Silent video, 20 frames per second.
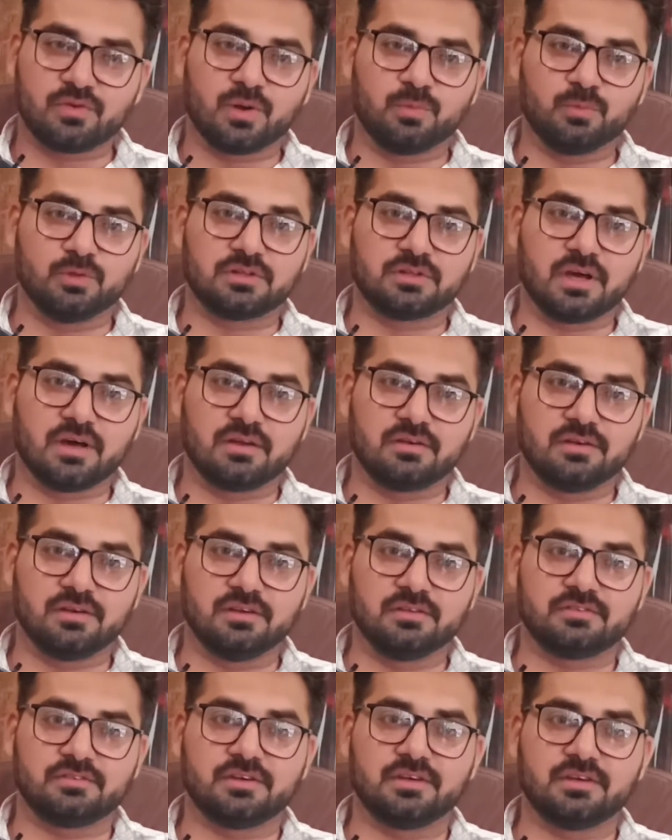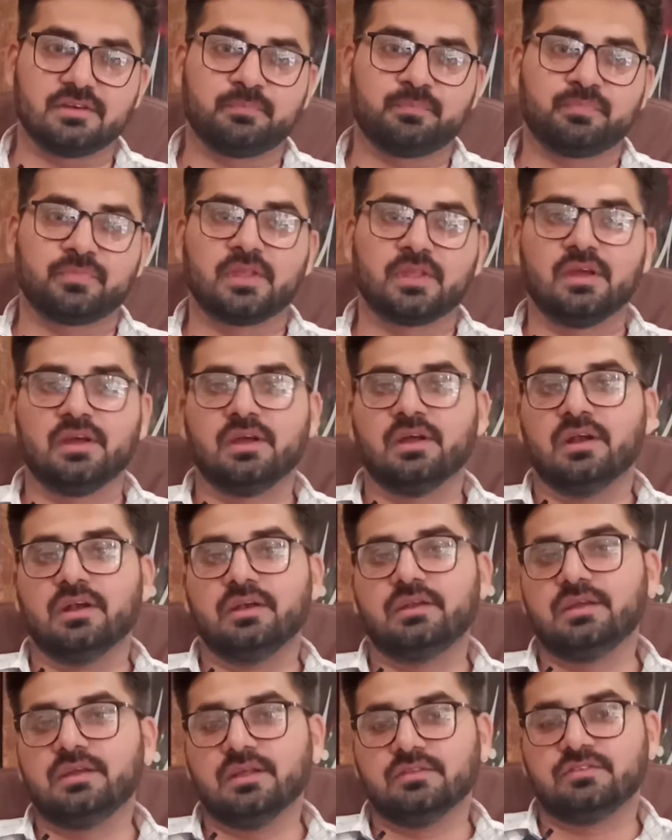फ्राम मुल्तान रियल इस्टेट
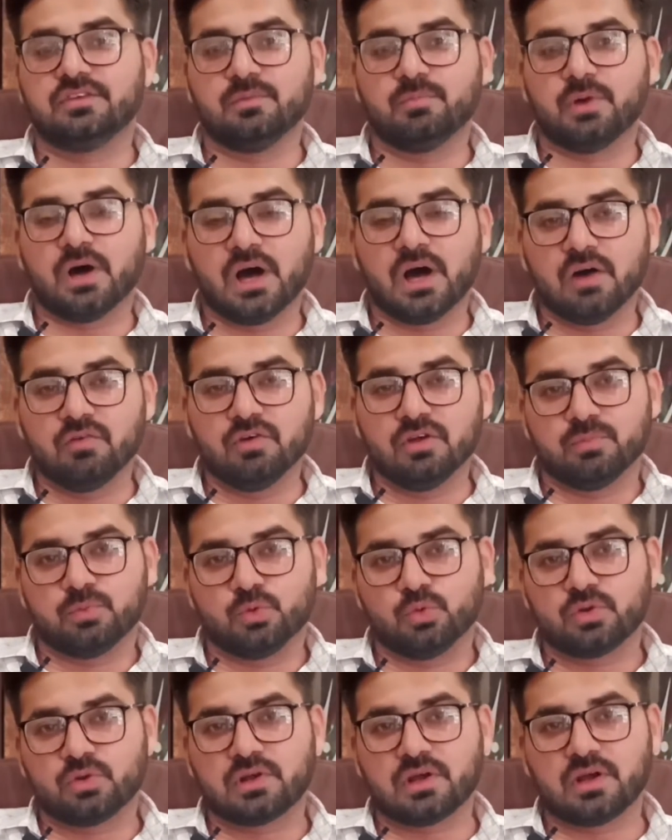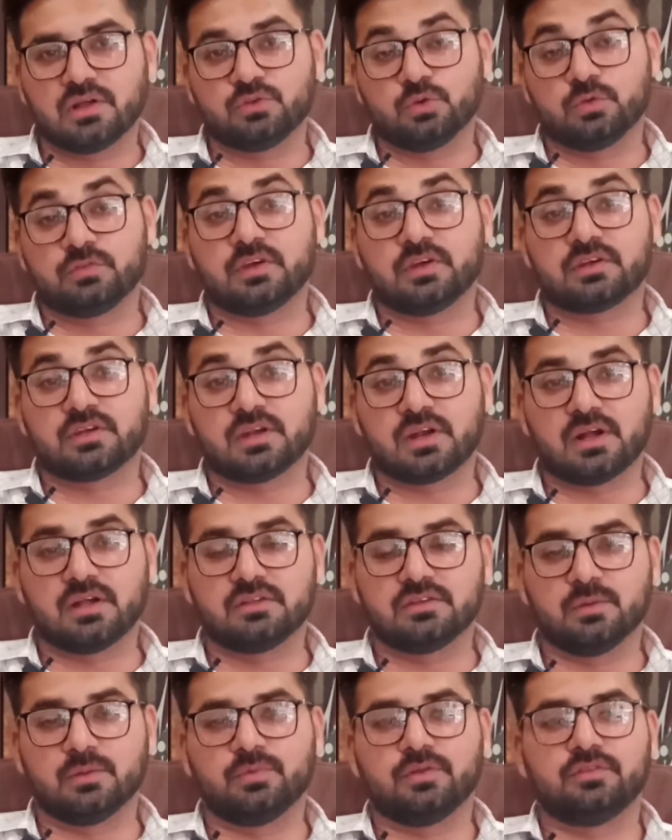डी एच ए बहावलपुर का जो सेक्टर
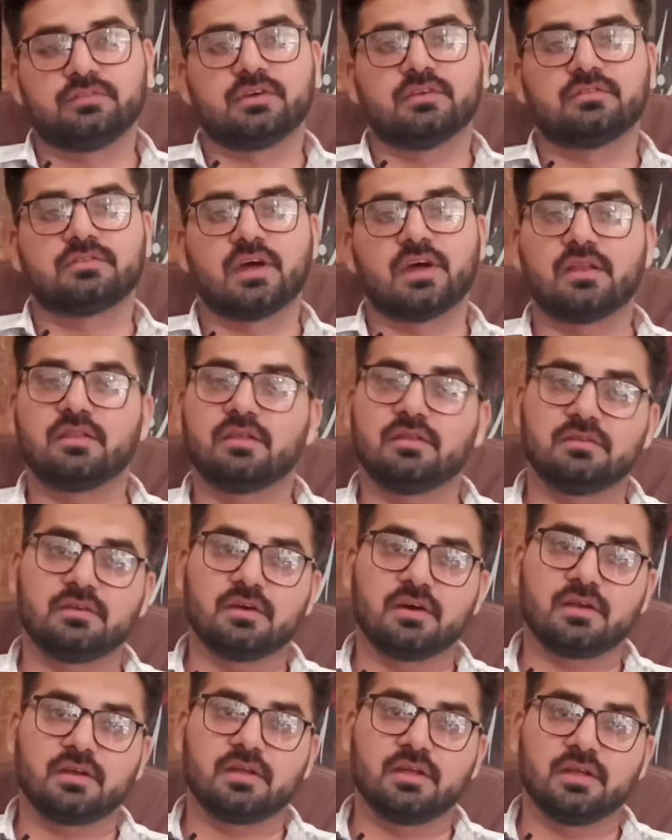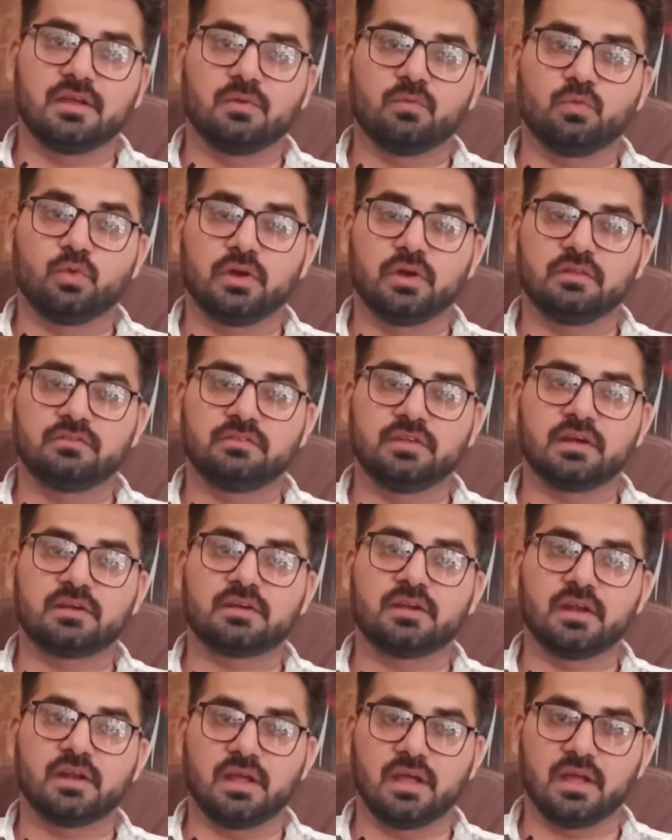आज हम डिस्कस करने जा रहे हैं वो है
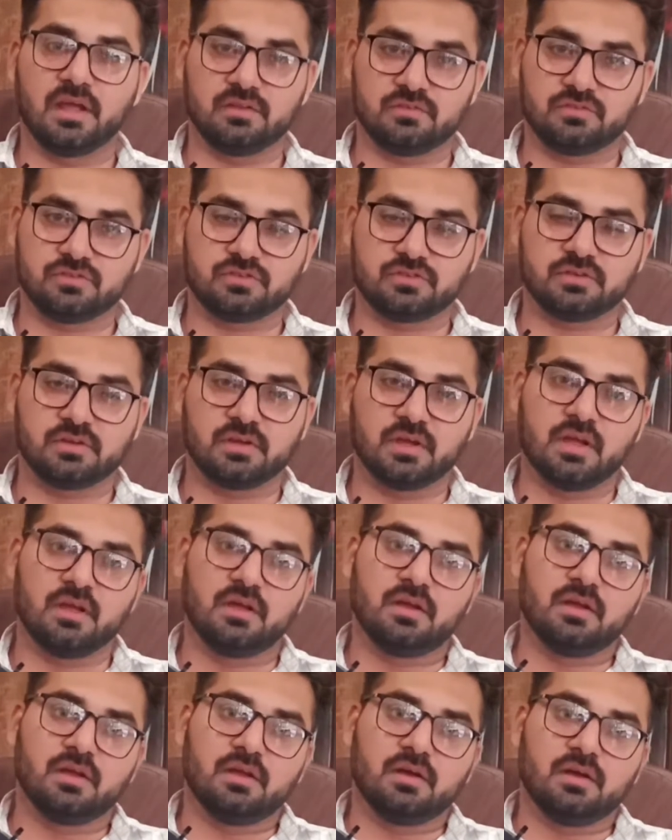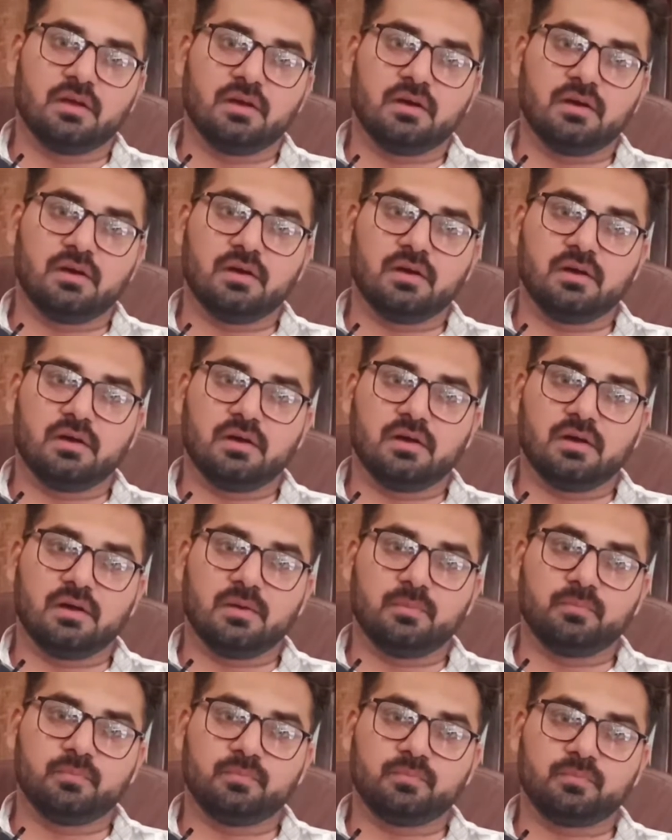सेक्टर एच
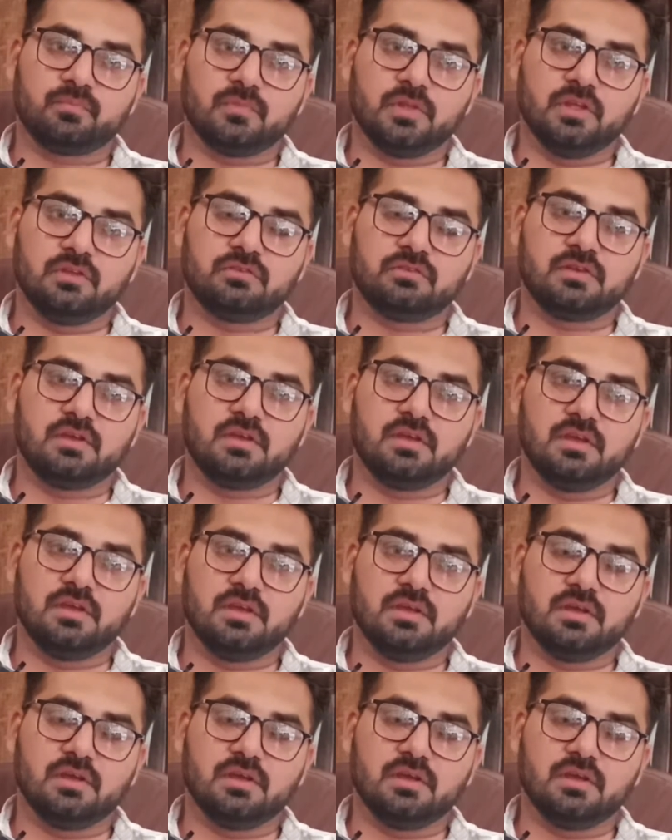आ, इसकी